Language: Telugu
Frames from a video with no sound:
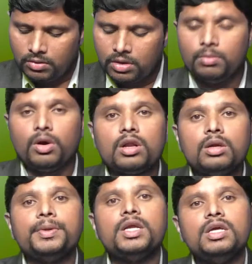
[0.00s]
ఒక మోడల్
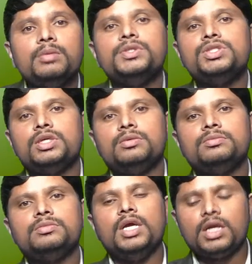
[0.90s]
ప్రేయర్ నేర్పించాడు
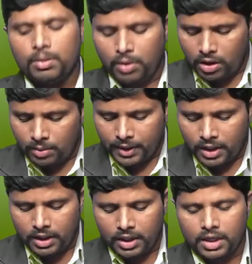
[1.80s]
ఏంటి ఆ మోడల్
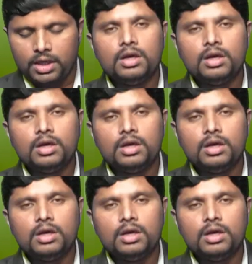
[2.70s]
ప్రేయర్ అంటే